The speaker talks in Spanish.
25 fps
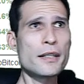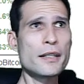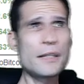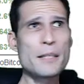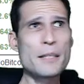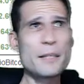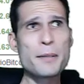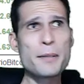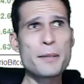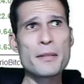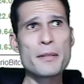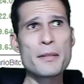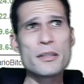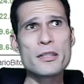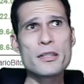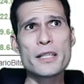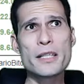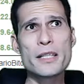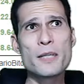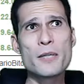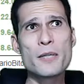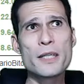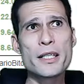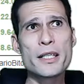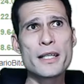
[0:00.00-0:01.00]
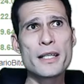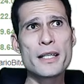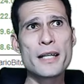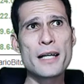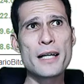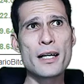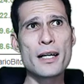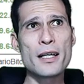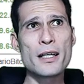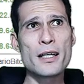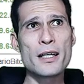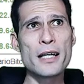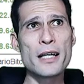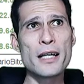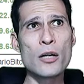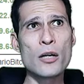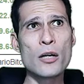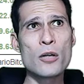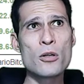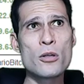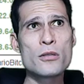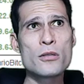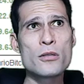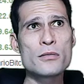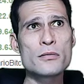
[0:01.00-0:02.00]
De primero tenemos aquí en el
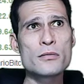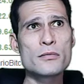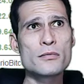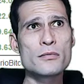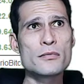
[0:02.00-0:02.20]
oro,